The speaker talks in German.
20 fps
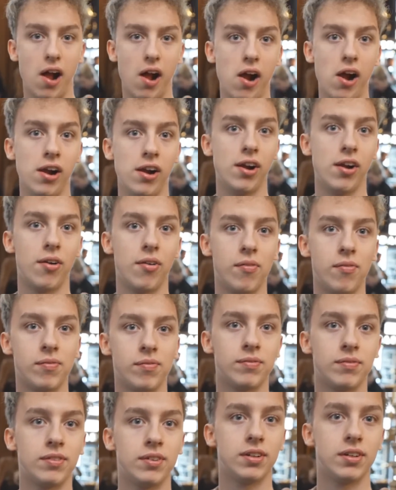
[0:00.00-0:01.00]
Wie war dein
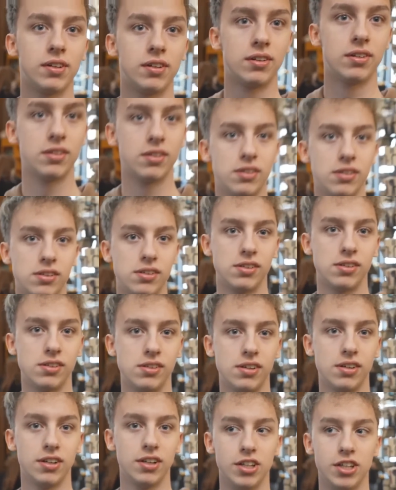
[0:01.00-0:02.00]
erstes Mal trinken gestern
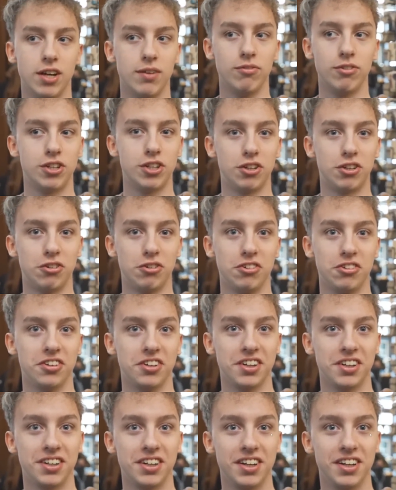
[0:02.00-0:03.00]
Abend? Ich hab nicht getrunken.
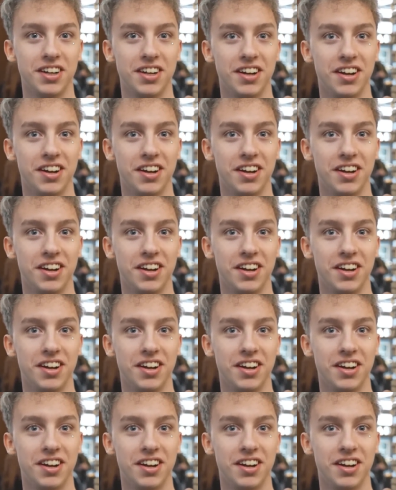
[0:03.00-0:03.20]
Er war so